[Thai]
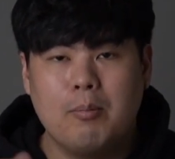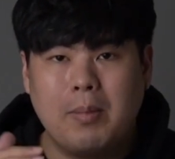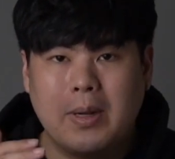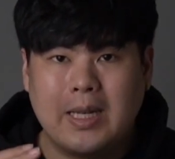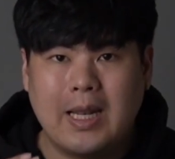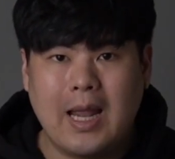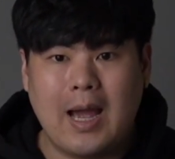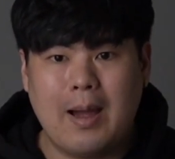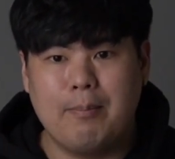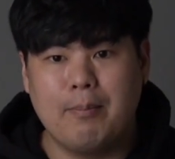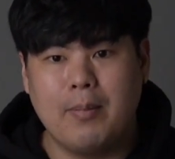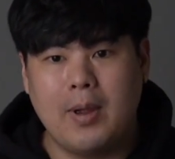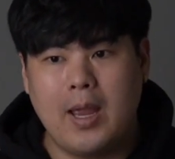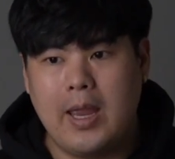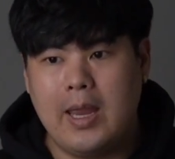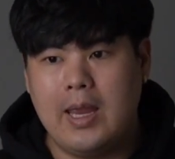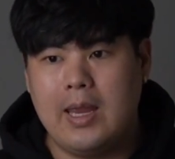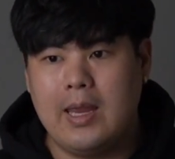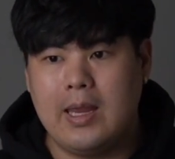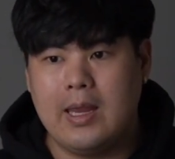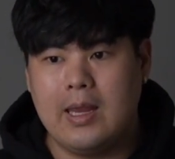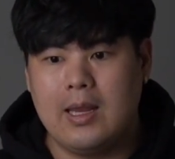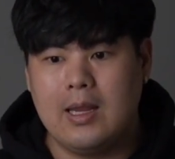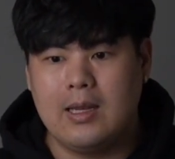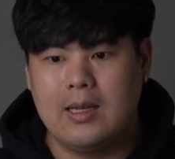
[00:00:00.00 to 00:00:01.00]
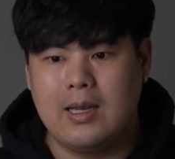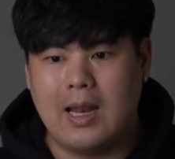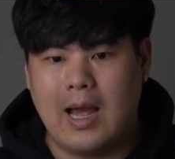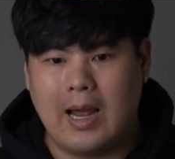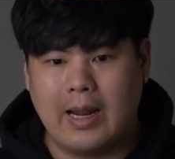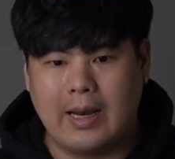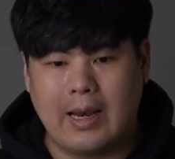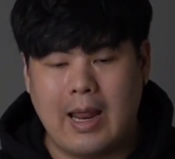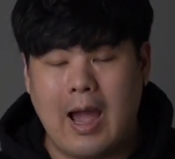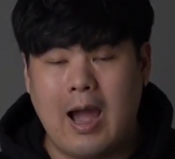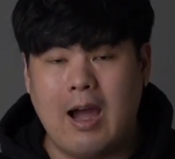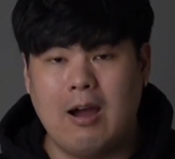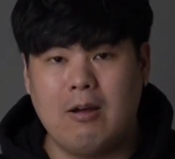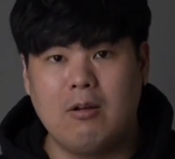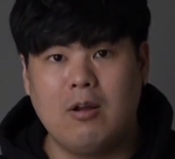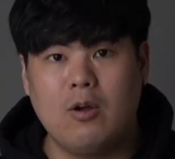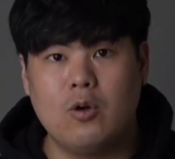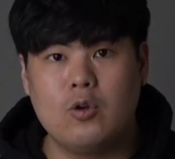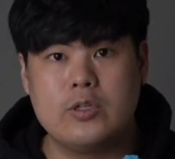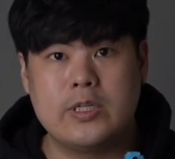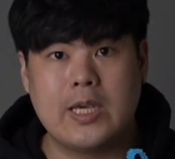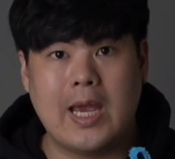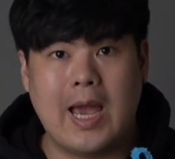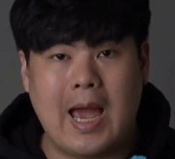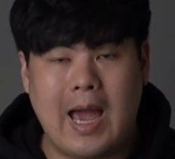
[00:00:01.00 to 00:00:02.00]
มันทำให้หลังเท้า
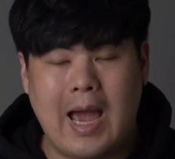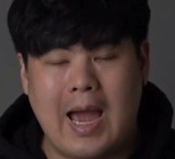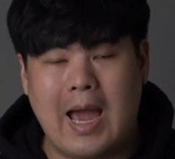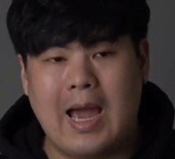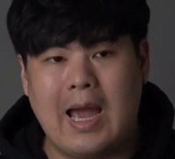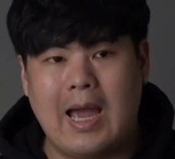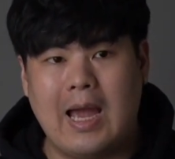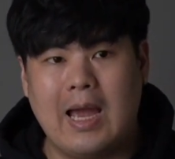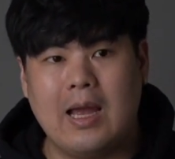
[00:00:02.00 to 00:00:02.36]
เราชา